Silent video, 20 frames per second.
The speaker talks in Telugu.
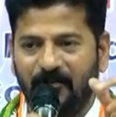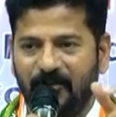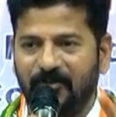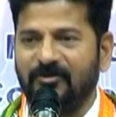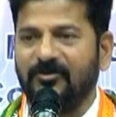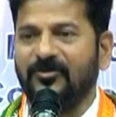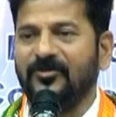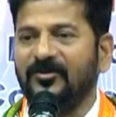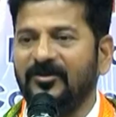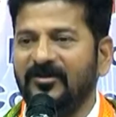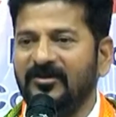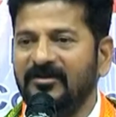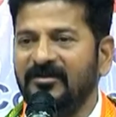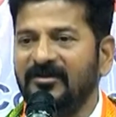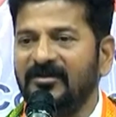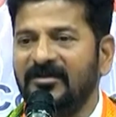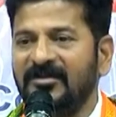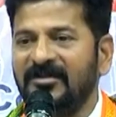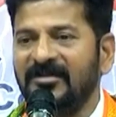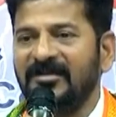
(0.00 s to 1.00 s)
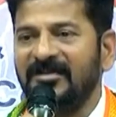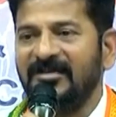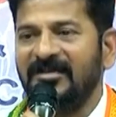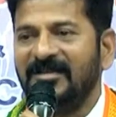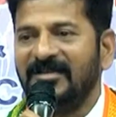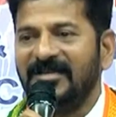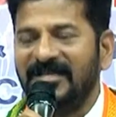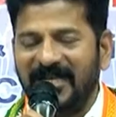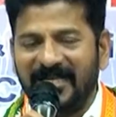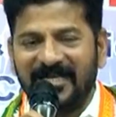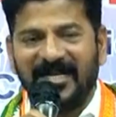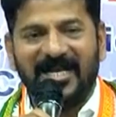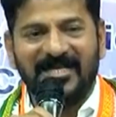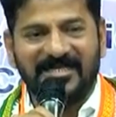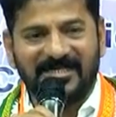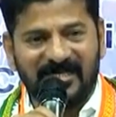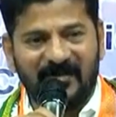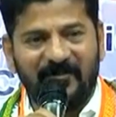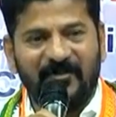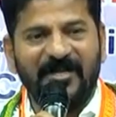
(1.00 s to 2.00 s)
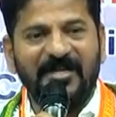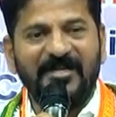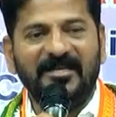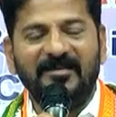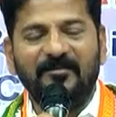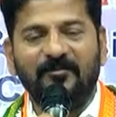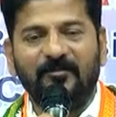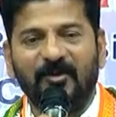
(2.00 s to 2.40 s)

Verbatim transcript: పొత్తును నేను కష్టపడి